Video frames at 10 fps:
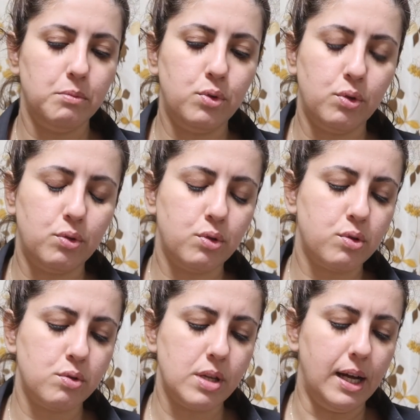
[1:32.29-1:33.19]
bu
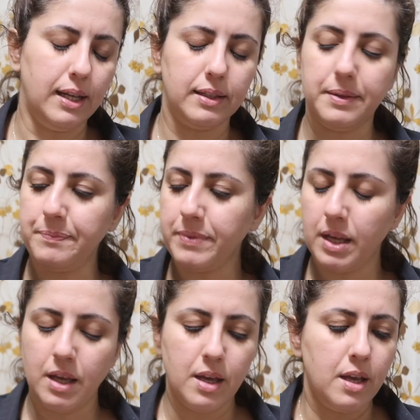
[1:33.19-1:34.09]
kokusunu da aldım.
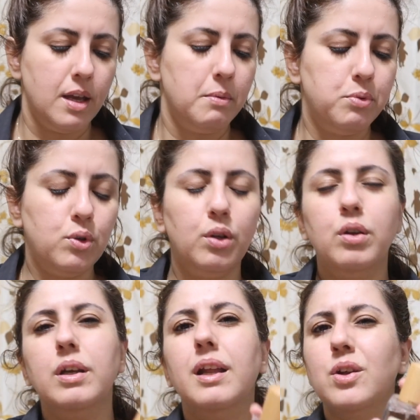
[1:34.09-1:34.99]
Bu
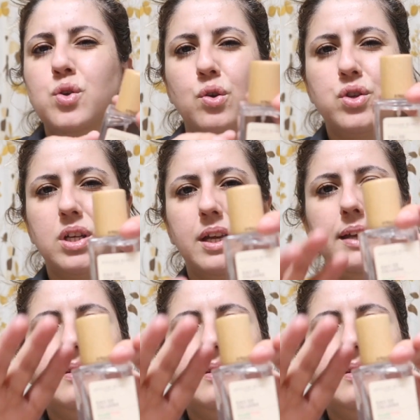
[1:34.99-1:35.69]
kolonyalar çok şık.